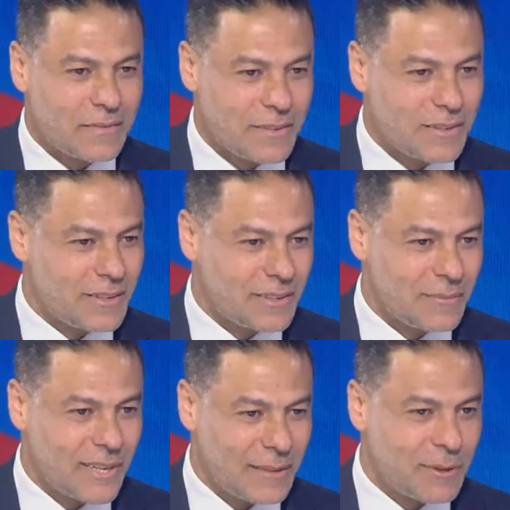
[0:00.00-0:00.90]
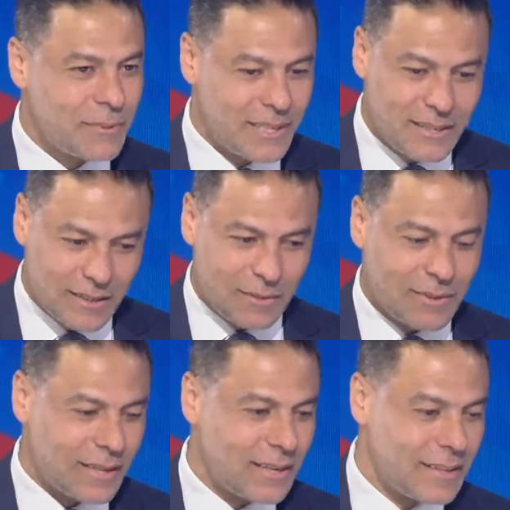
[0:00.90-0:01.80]
القادم يعني ويبارك لك
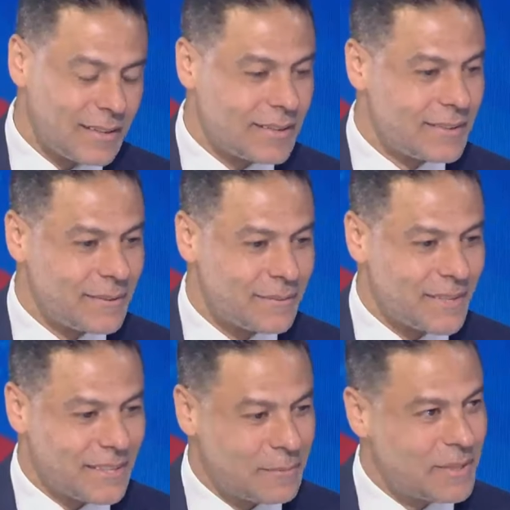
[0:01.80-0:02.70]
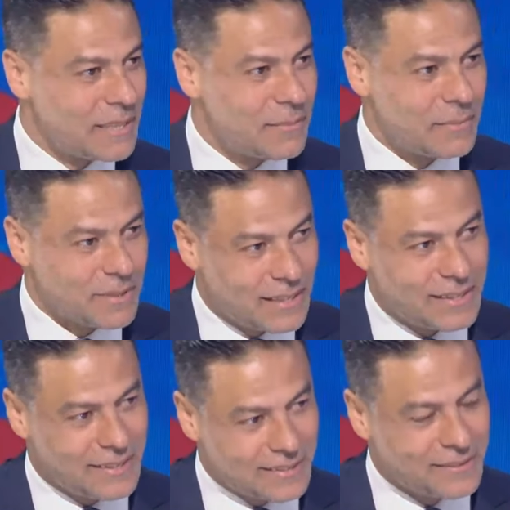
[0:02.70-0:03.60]
طبعا على يعني البرنامج الله يبارك في
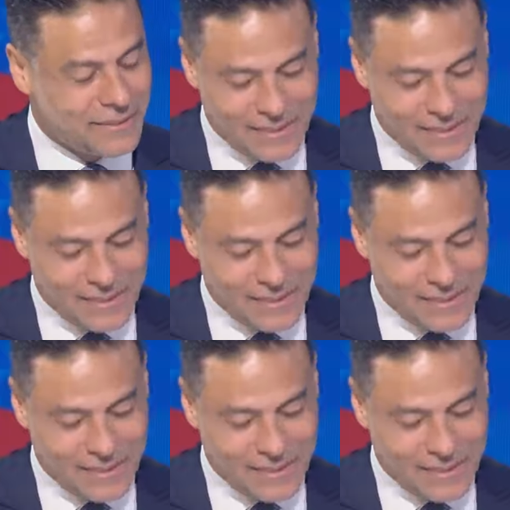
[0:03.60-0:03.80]
حضرتك الله يبارك في